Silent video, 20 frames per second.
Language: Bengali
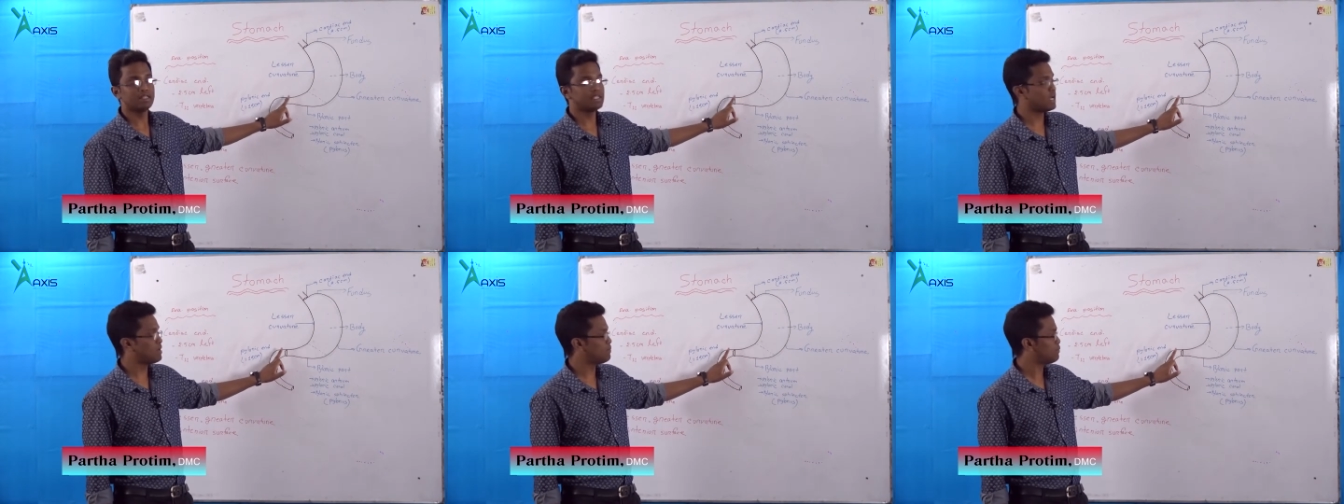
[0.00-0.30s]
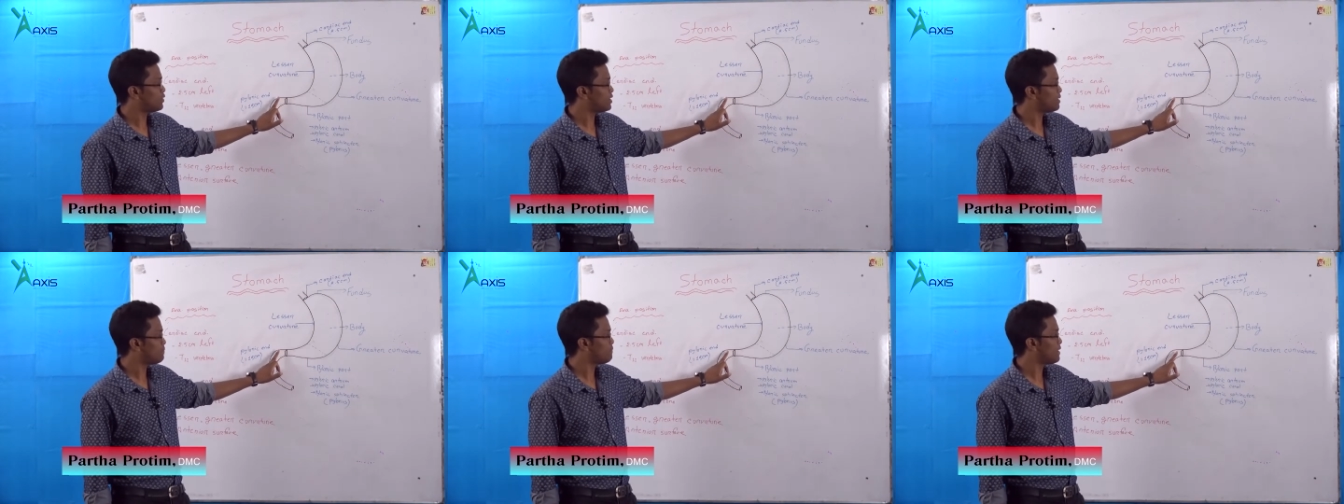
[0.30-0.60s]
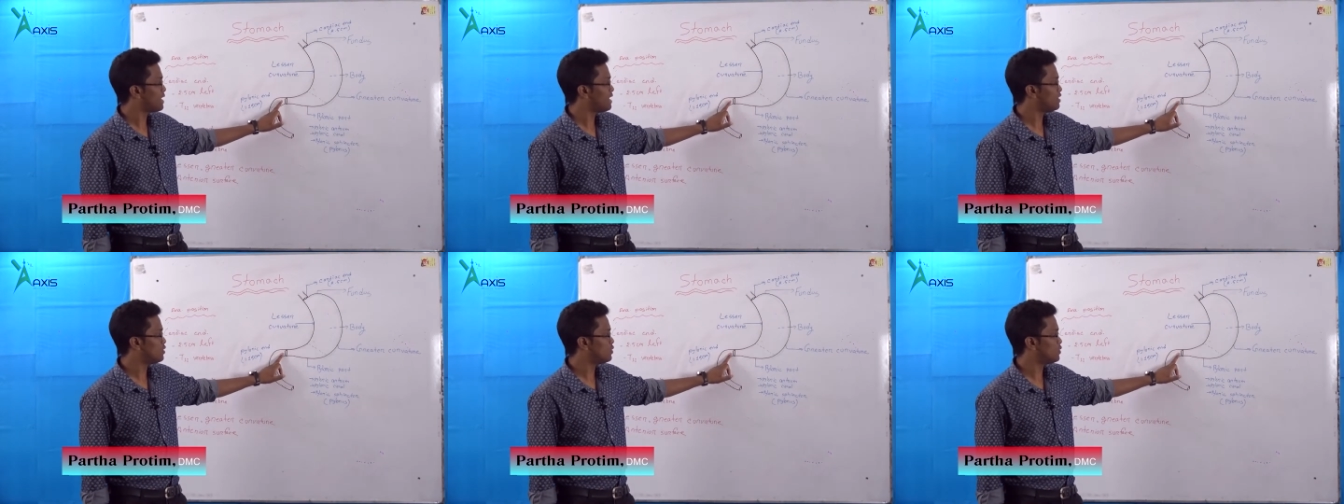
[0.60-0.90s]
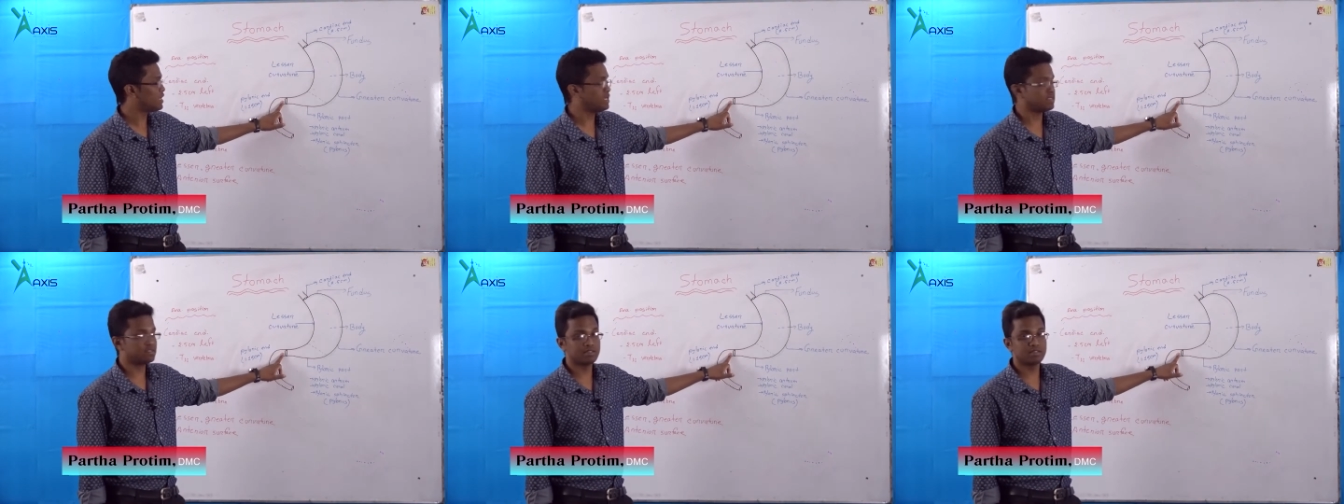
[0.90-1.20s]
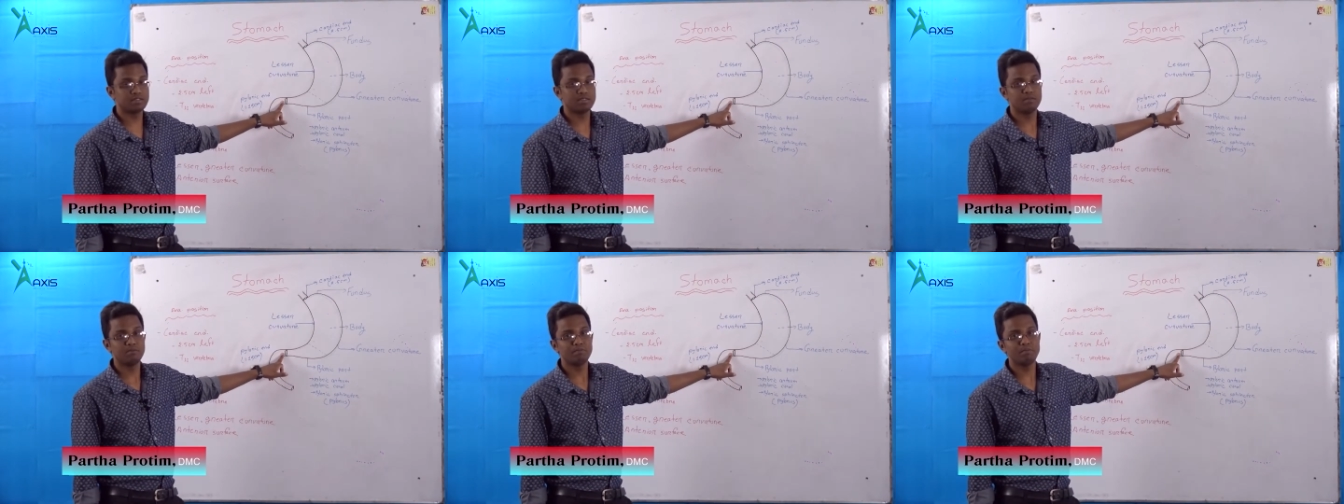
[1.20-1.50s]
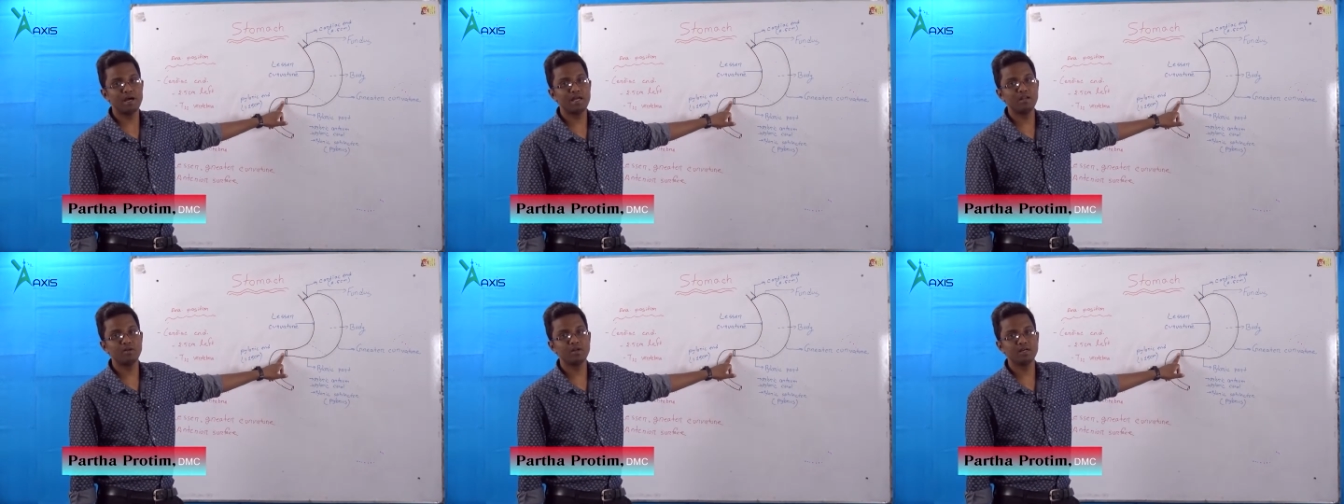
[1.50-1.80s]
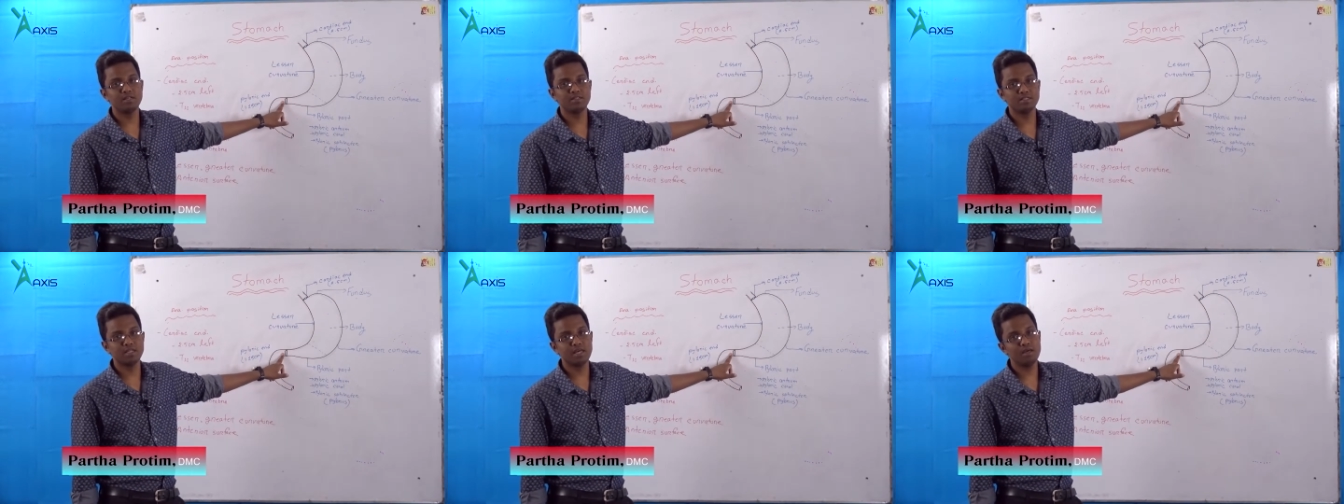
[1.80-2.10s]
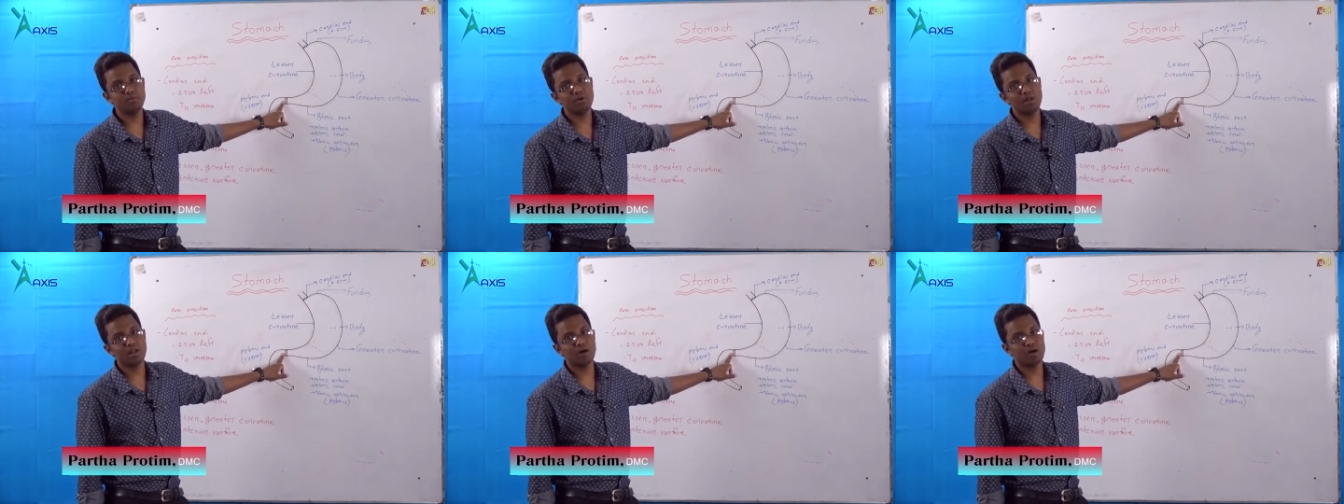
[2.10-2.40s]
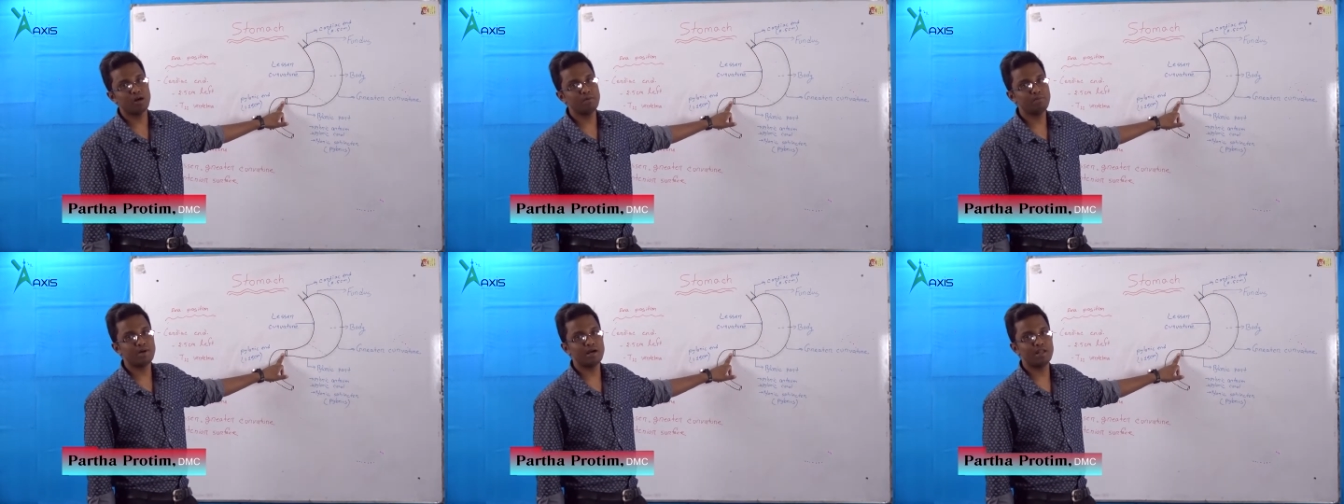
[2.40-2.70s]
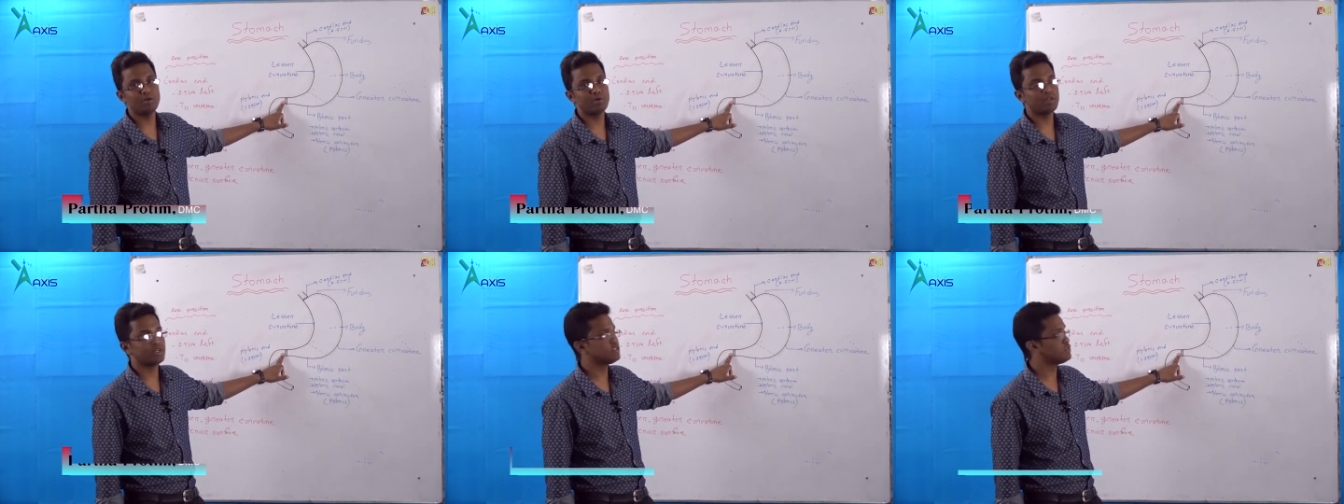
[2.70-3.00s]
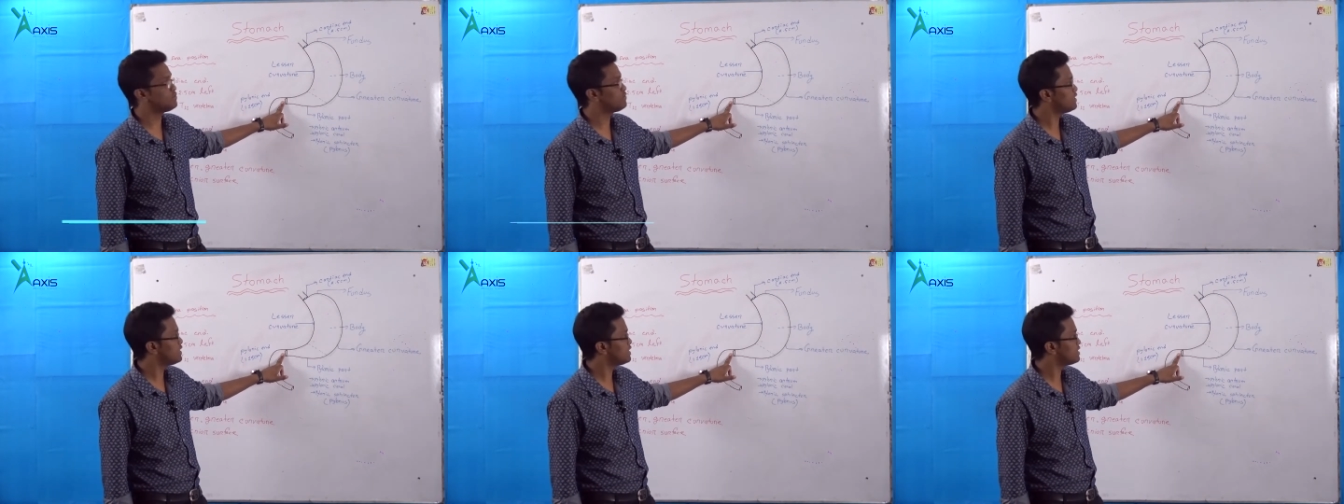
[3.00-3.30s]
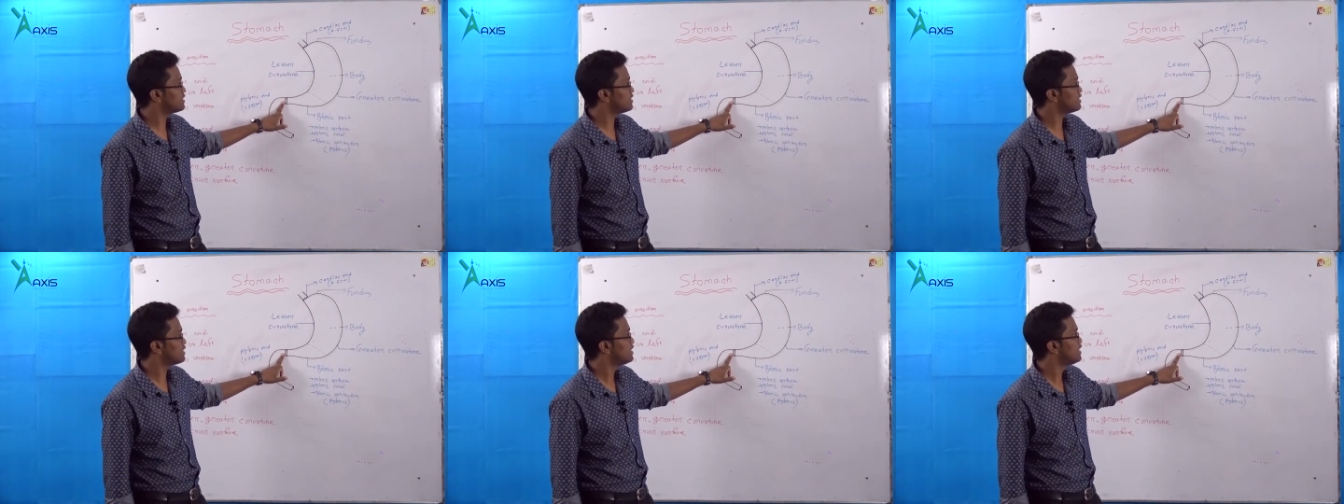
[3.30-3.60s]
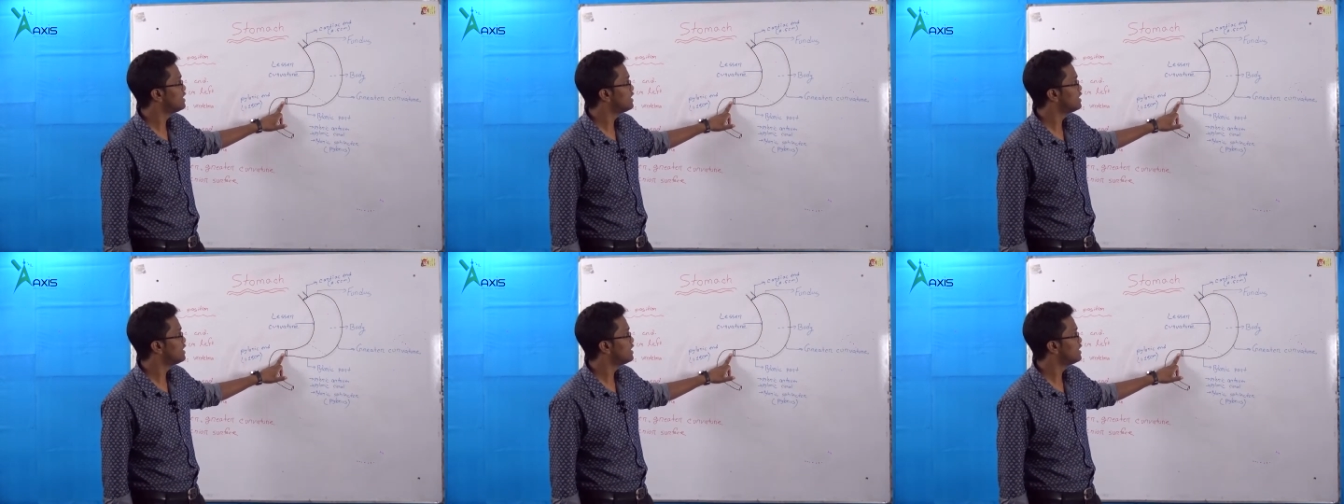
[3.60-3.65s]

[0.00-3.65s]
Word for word: তারপরে পাইলোরাস পাইলোরাসকেই বলা হয় পাইলোরিক স্ফিংটার